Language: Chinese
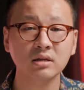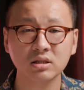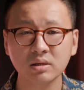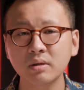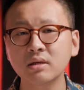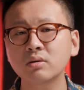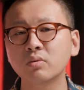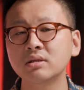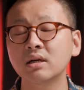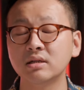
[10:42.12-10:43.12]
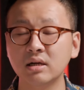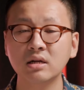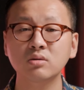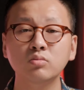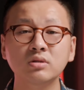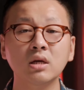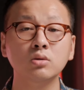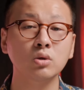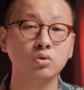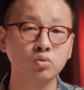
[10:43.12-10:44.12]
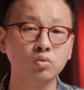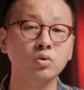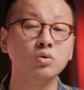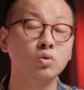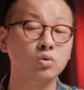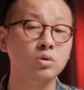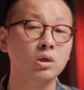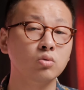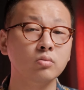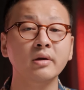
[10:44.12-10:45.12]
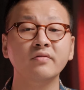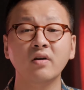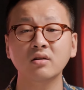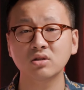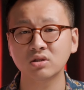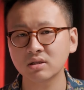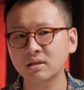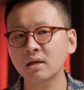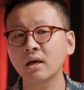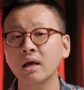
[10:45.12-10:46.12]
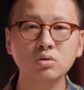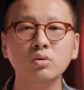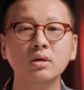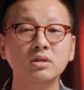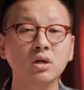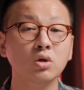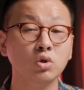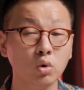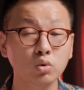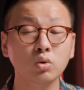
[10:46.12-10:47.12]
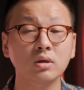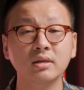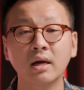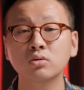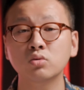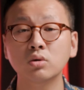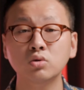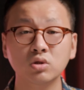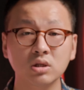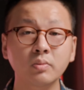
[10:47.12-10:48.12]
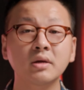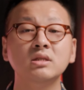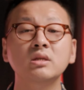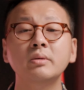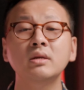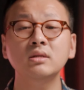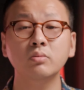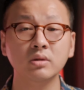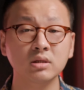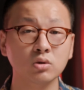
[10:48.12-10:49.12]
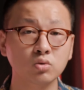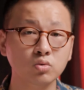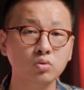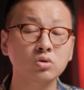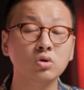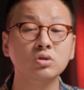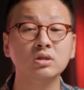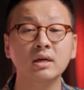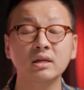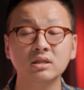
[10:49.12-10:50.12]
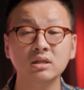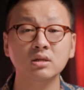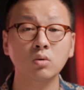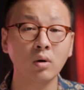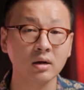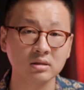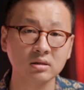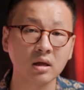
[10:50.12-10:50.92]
是 JPEG 文件仍然是目前最主流流通的图片方式之一。之所以叫有损压缩，就是因为 JPEG 文件输出的时候是可以设置画质